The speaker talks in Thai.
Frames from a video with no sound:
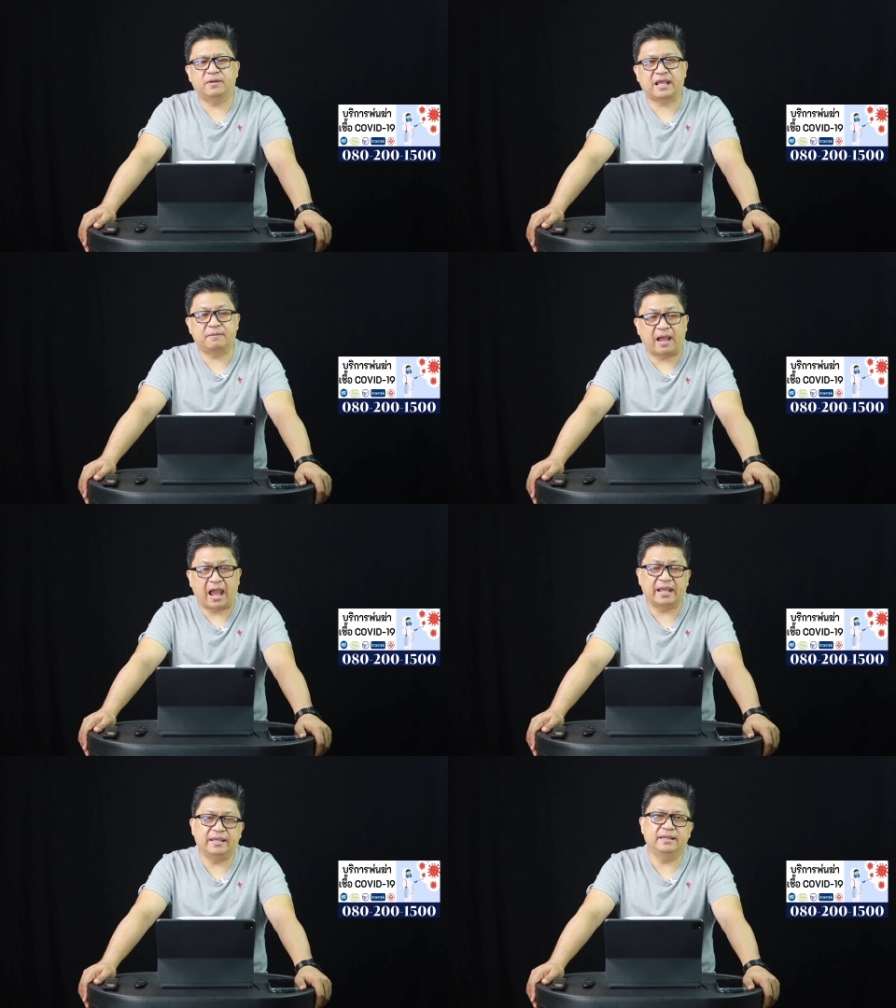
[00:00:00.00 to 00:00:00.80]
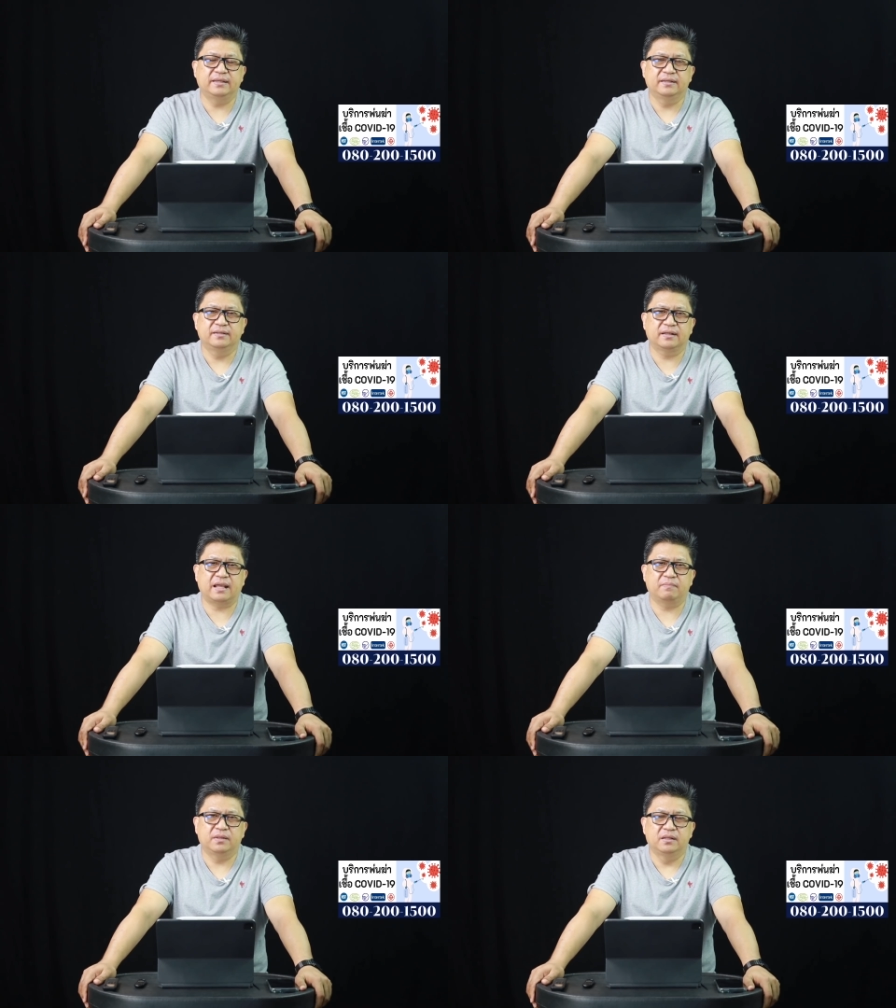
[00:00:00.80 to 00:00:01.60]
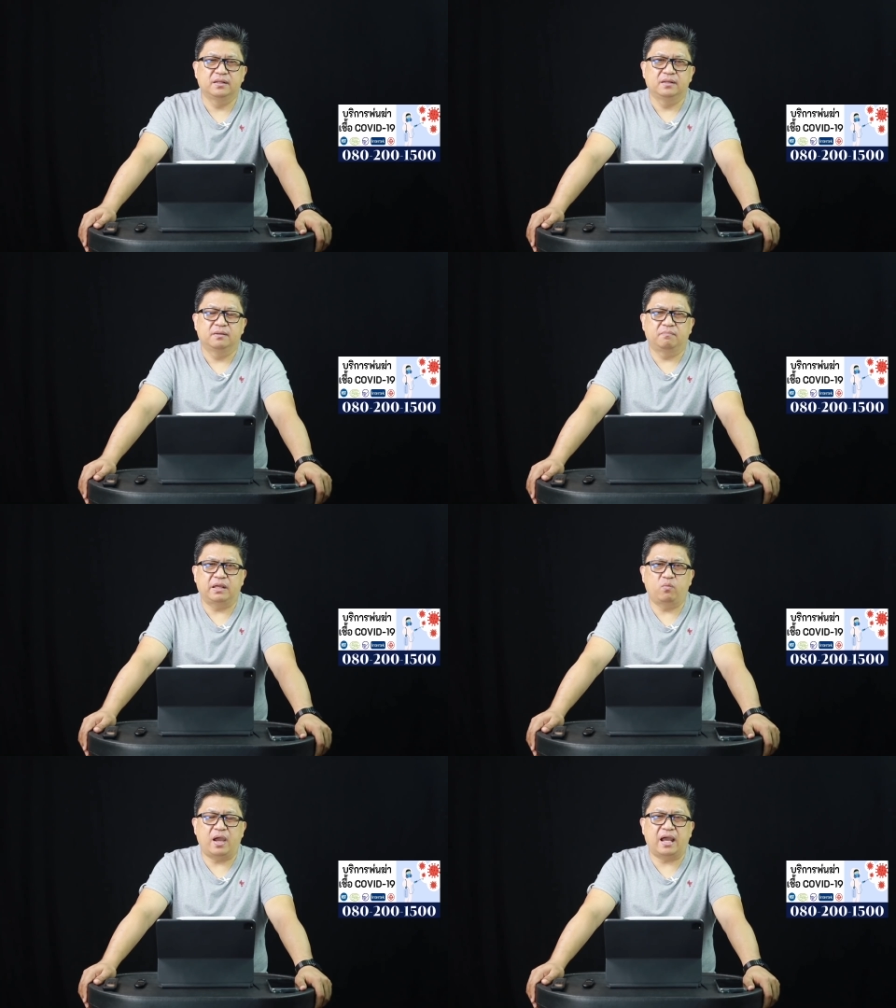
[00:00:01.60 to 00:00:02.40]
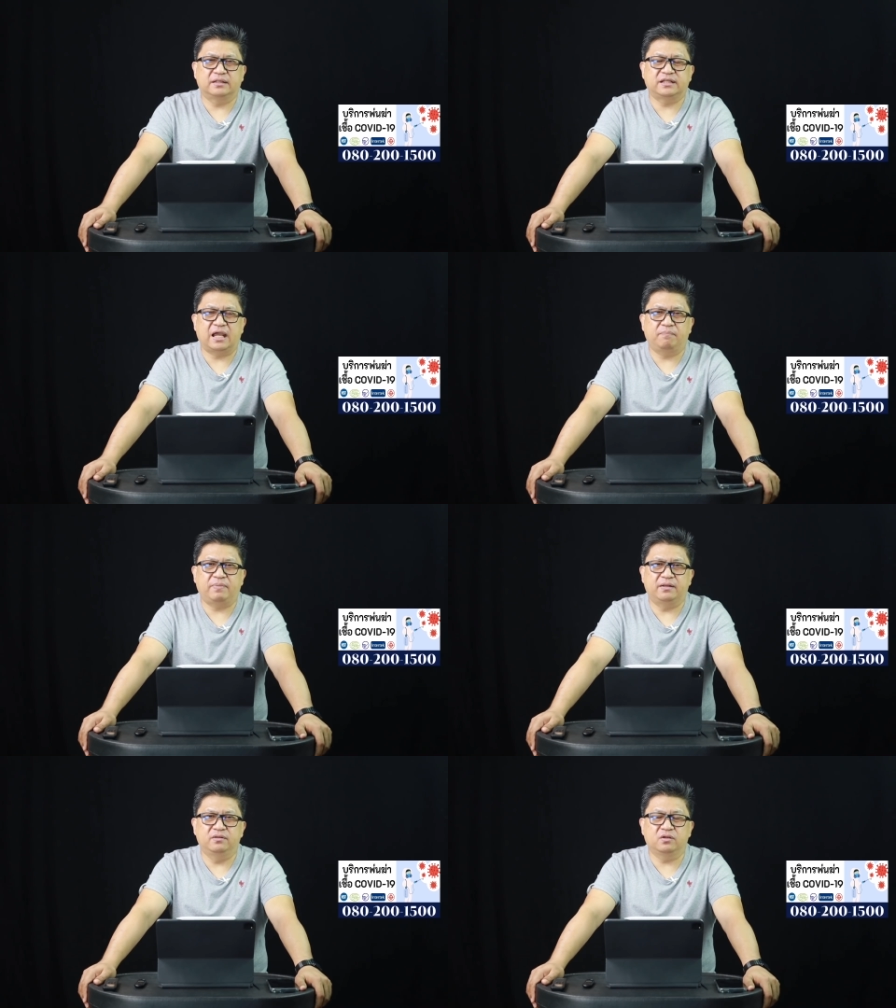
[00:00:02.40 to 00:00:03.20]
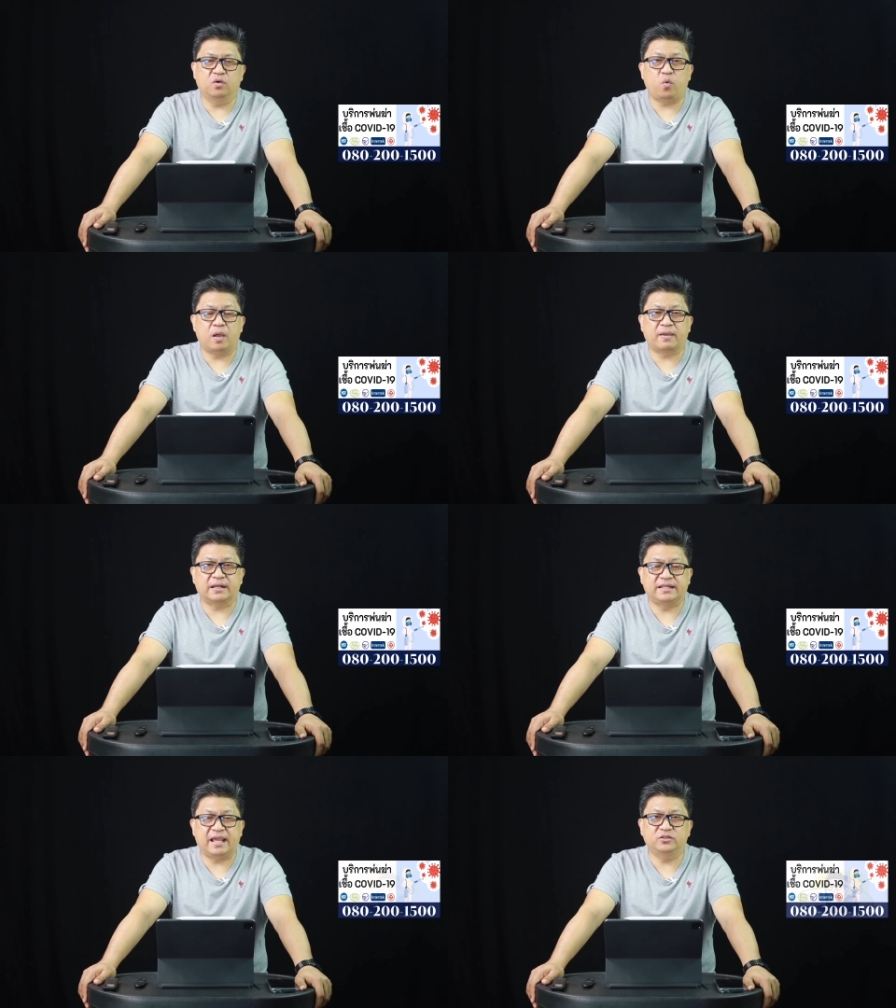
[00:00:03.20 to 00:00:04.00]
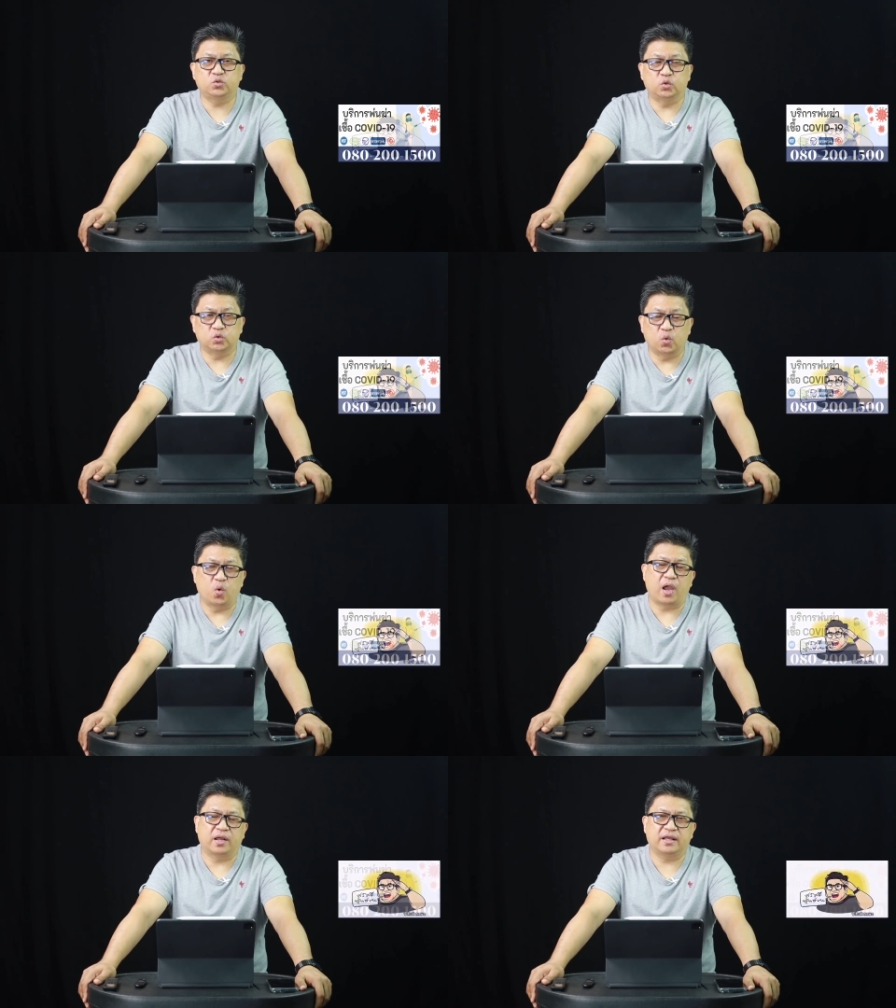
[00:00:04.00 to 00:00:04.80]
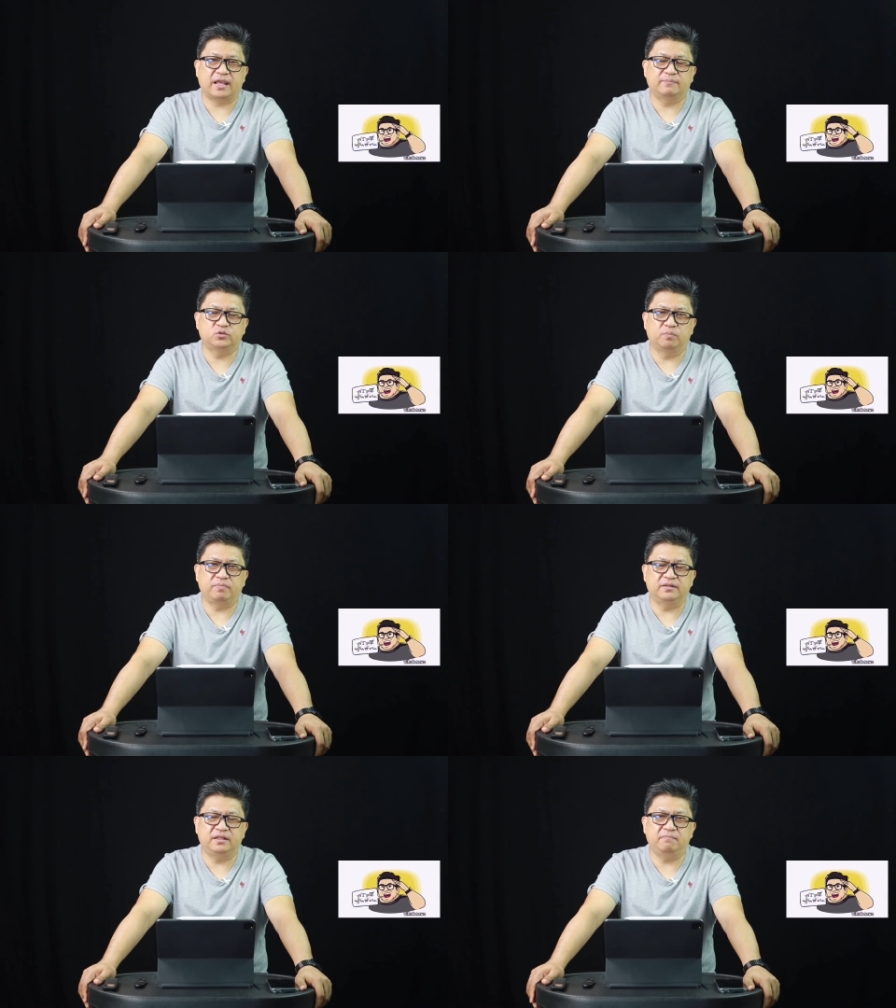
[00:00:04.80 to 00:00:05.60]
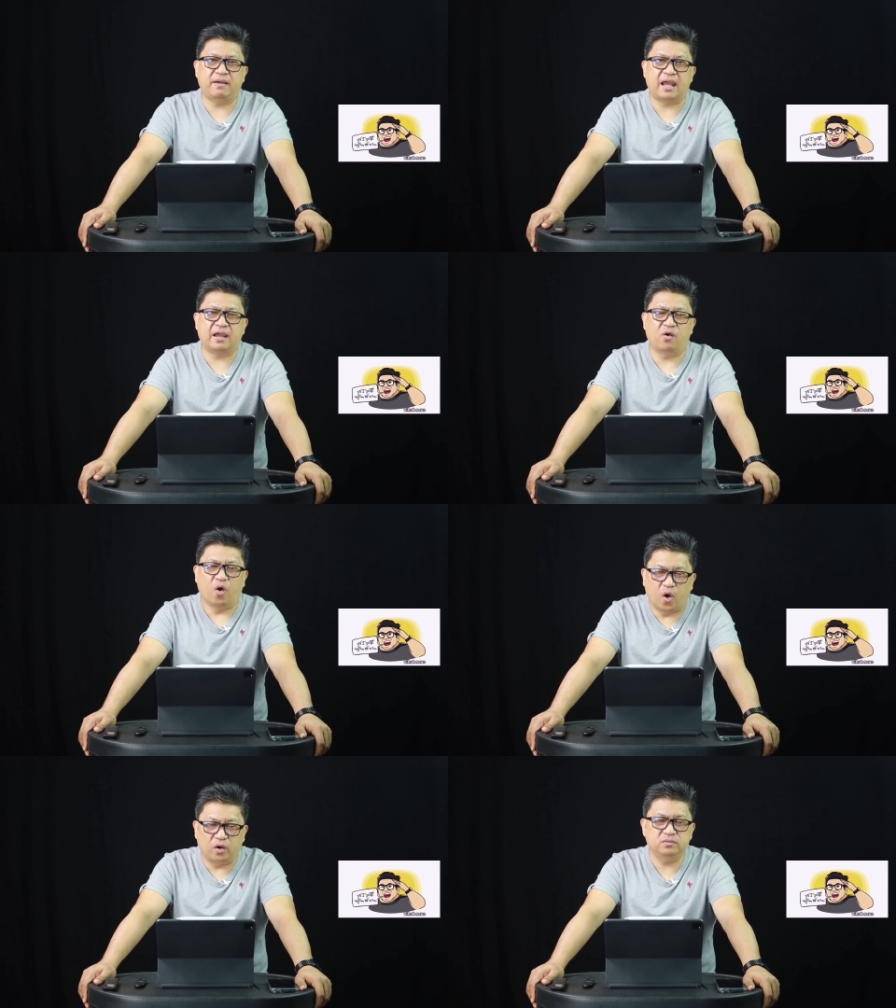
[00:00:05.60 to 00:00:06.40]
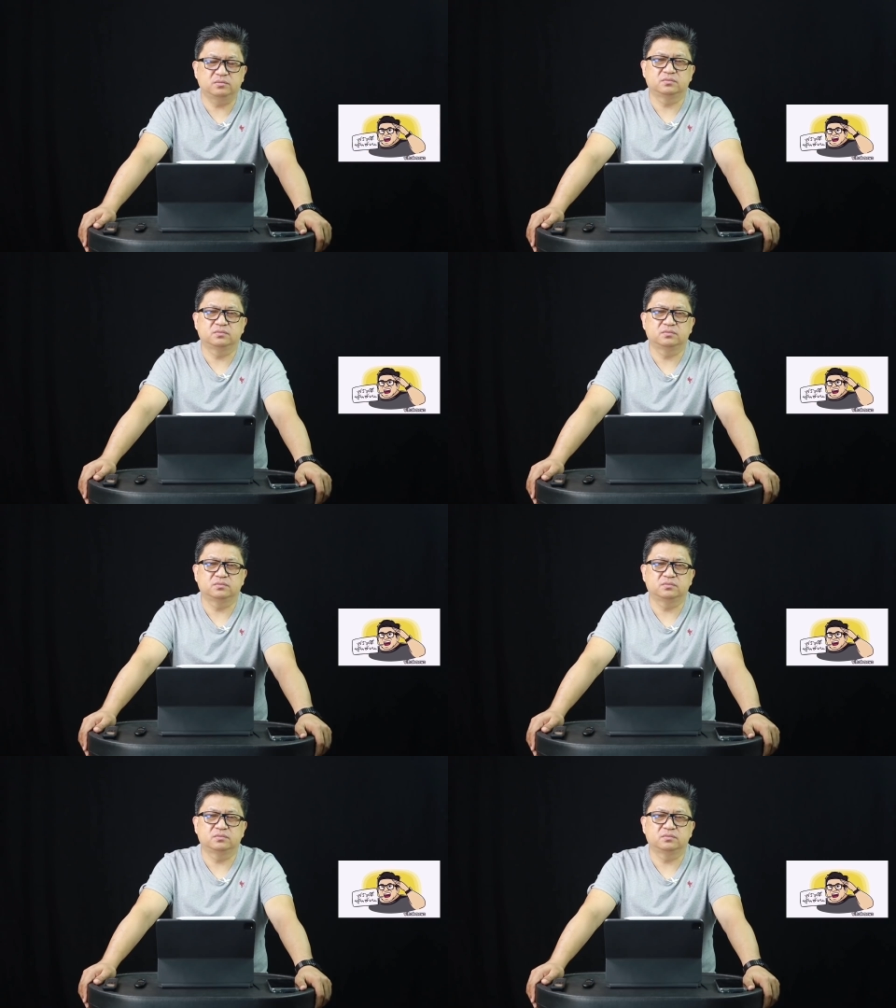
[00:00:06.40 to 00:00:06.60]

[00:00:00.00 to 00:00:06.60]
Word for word: ประกันภัยนะครับไม่ว่าจะเป็นเรื่องของความขัดแย้งส่วนตัวนะครับจนเป็นที่มาของ